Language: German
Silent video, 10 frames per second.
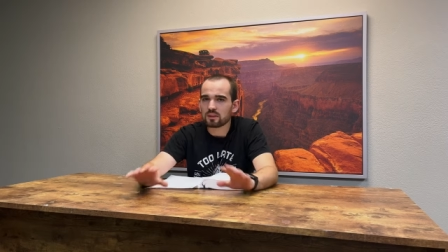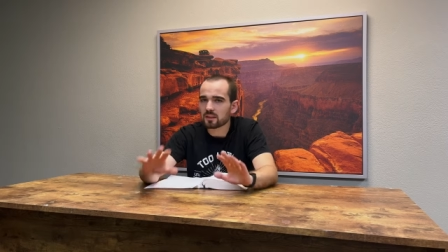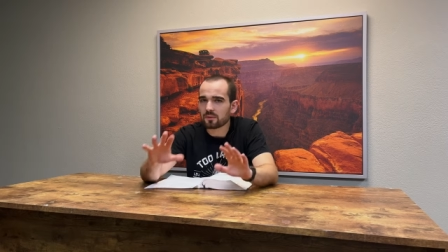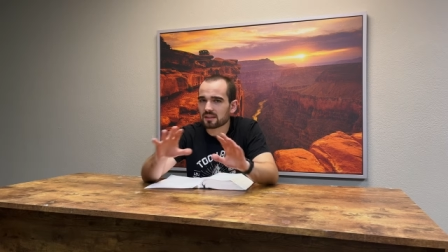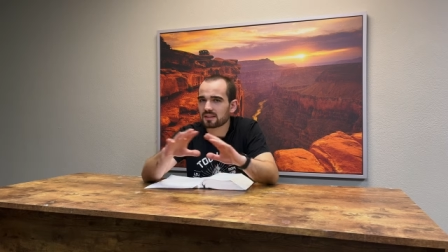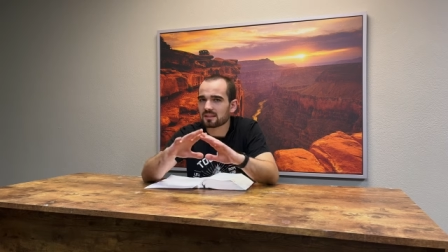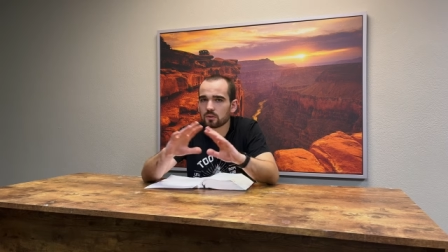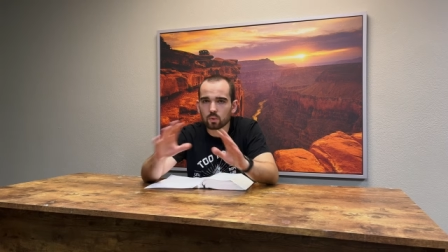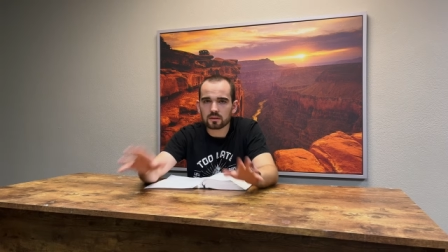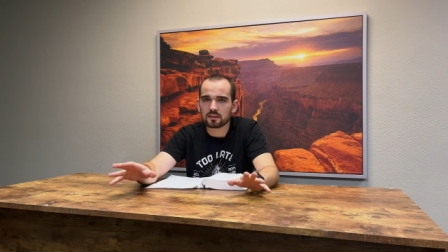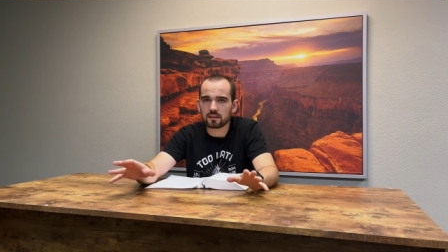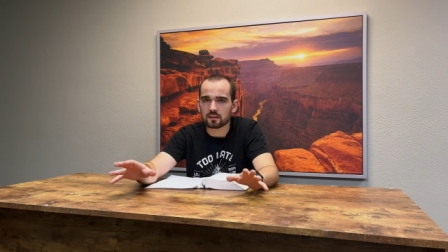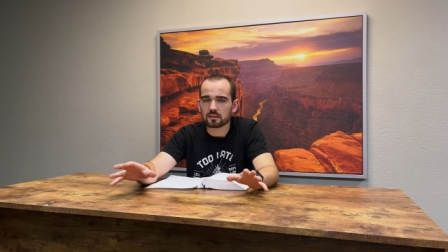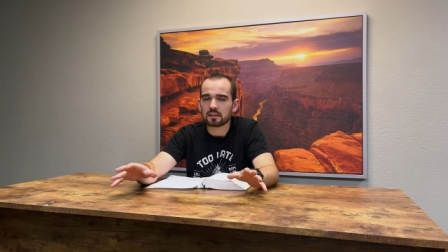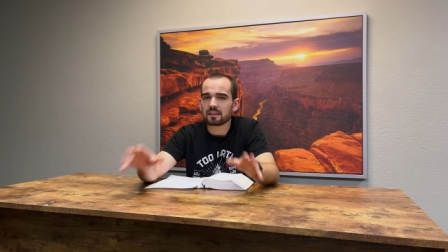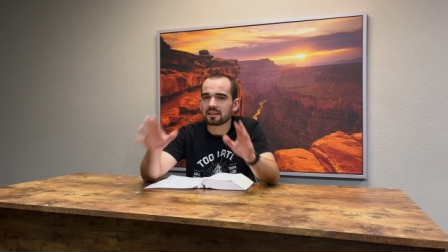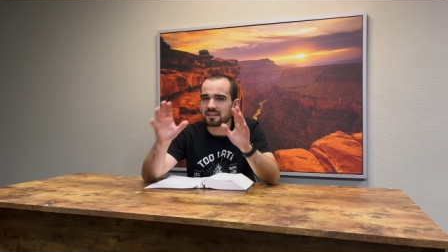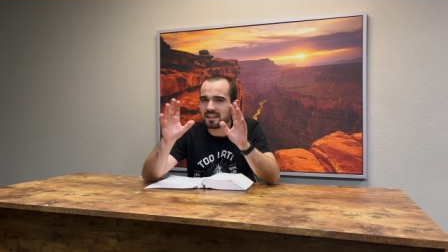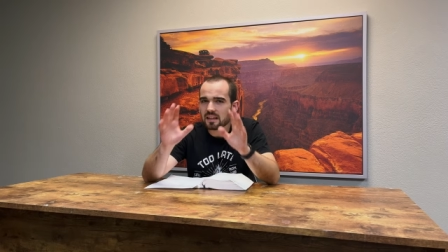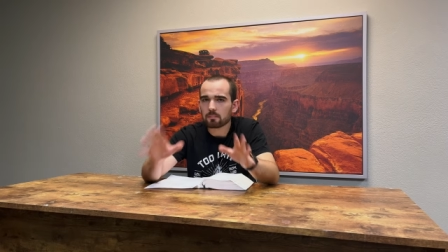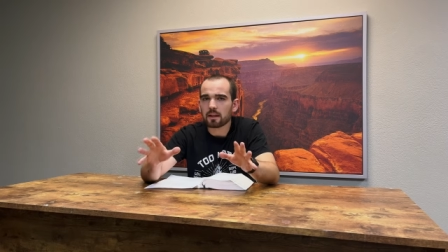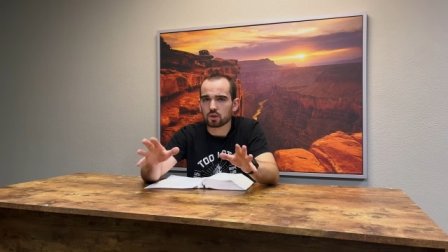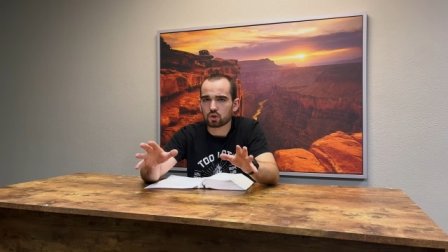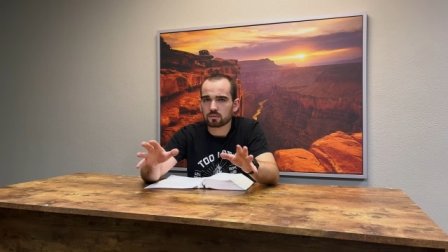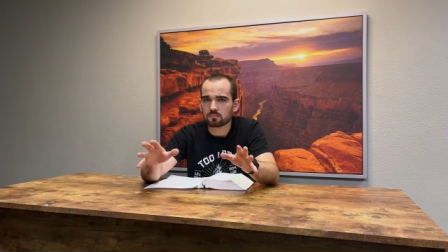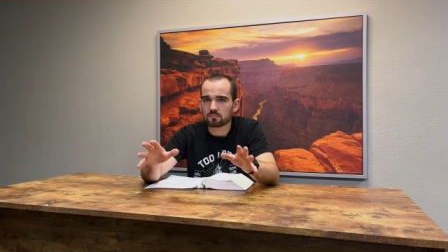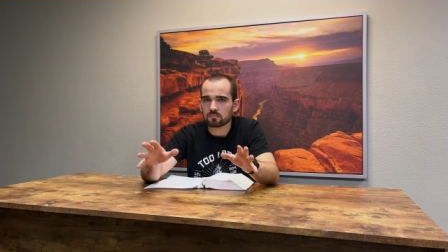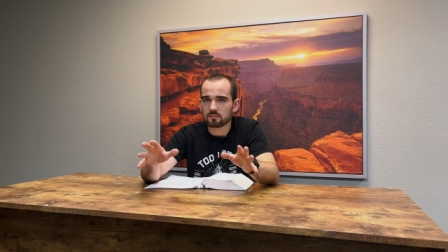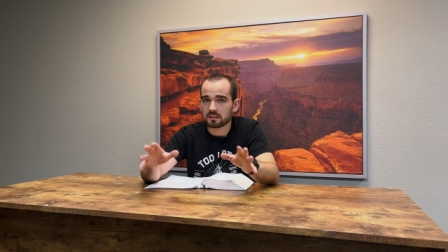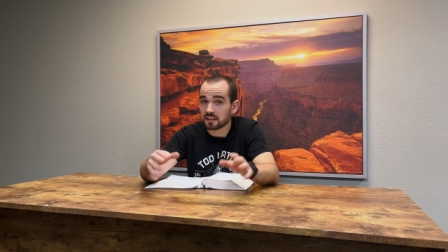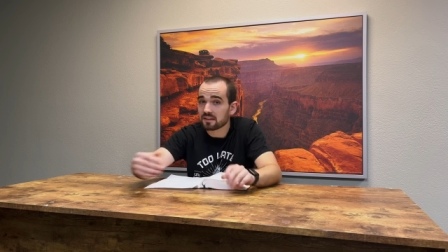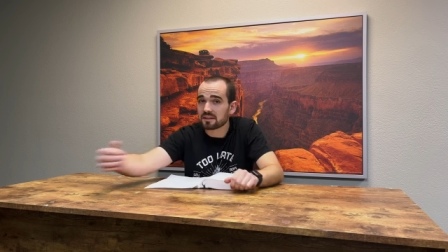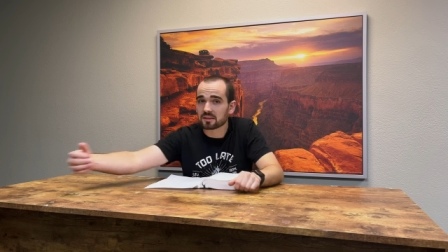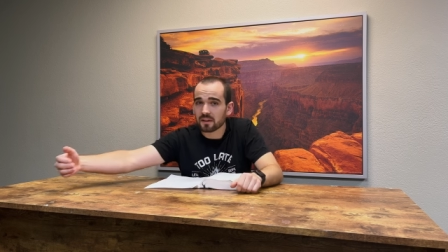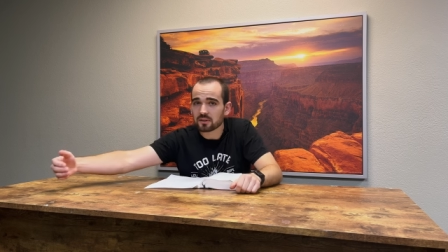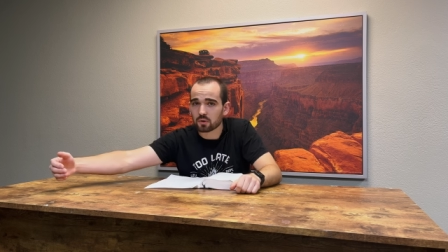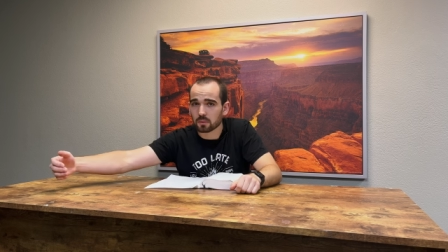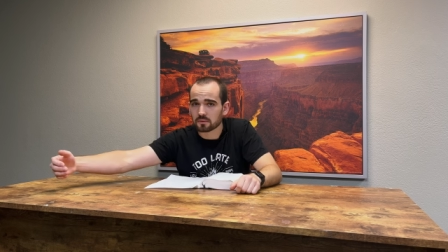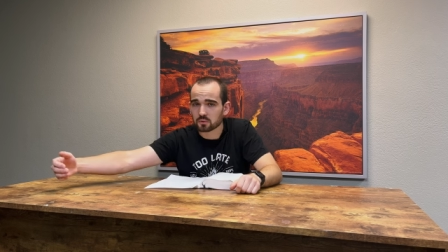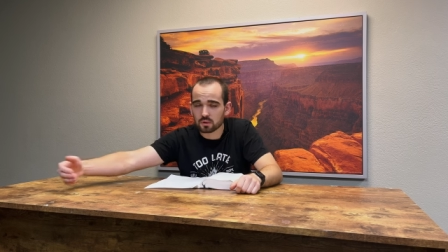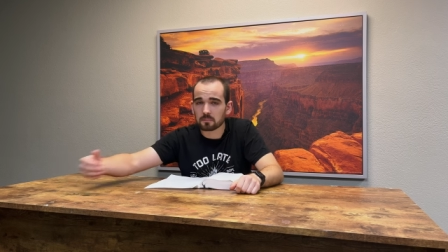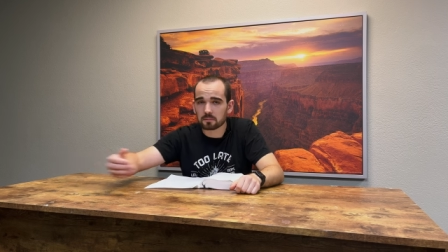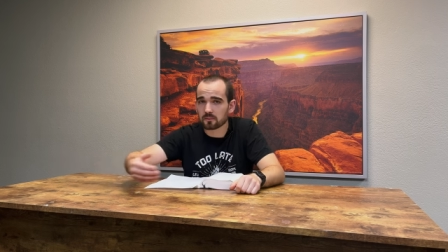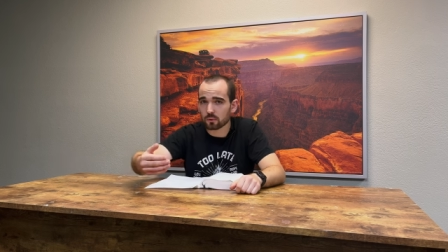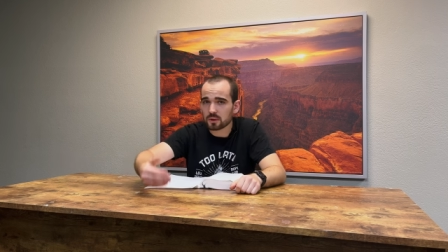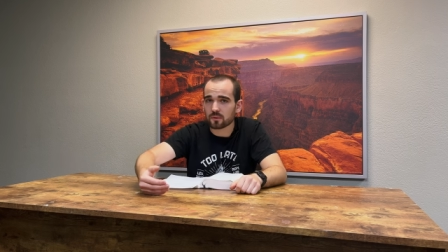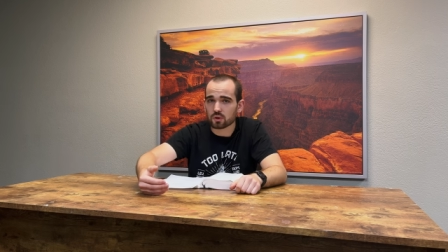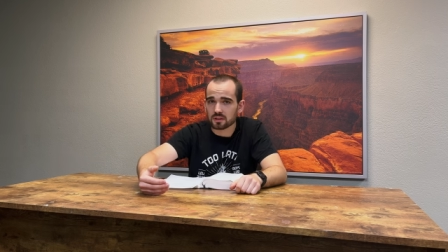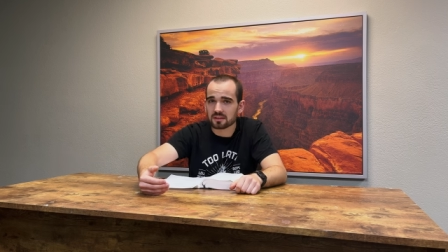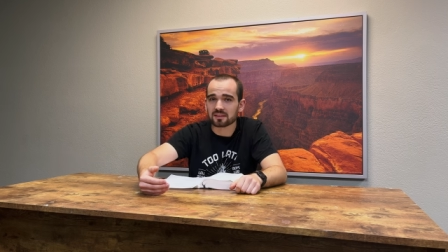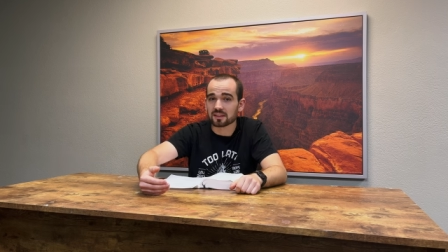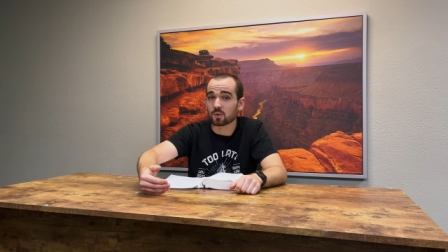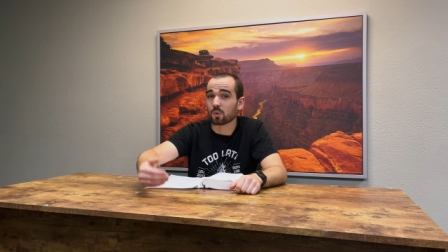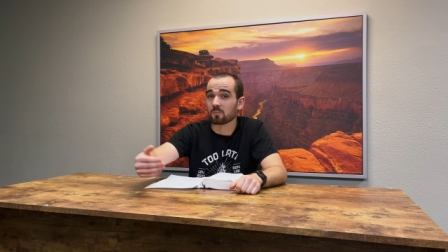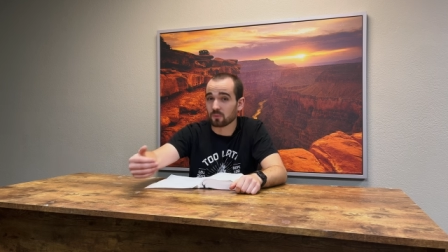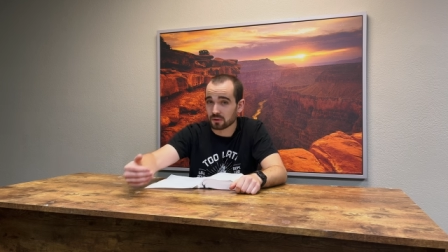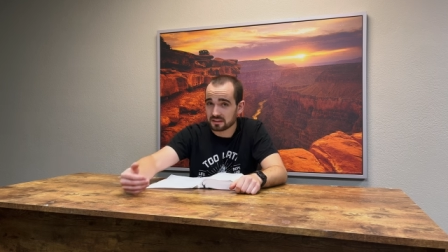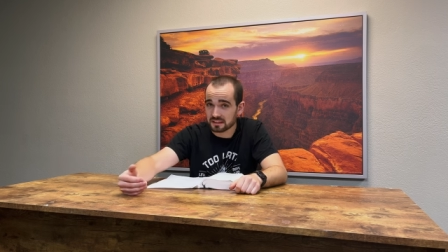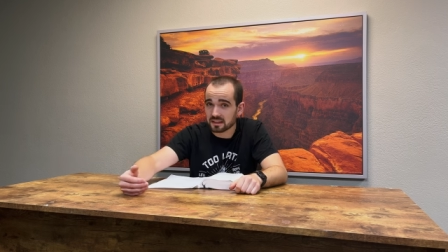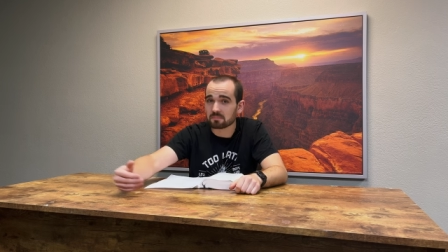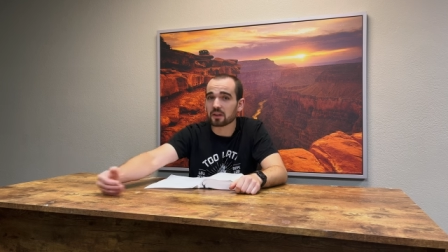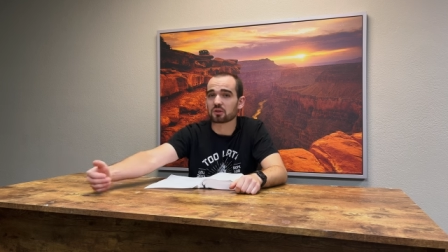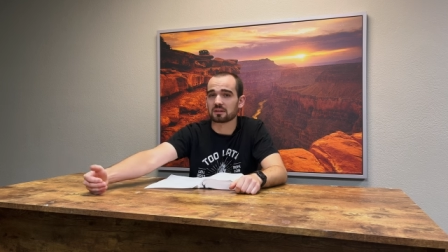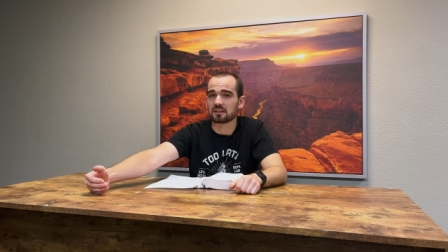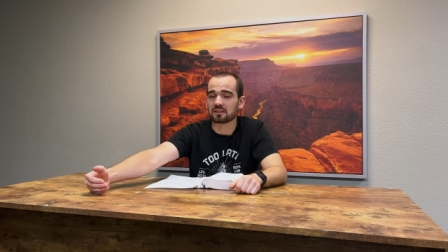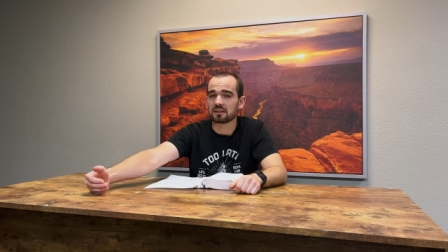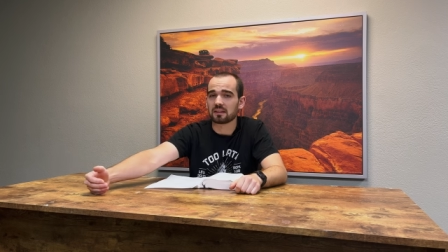dieser Vers ist idiotensicher. Jeder Mensch, der in diese Welt kommt, nur damit man wirklich versteht, dass es auch um wirklich jeden Menschen geht,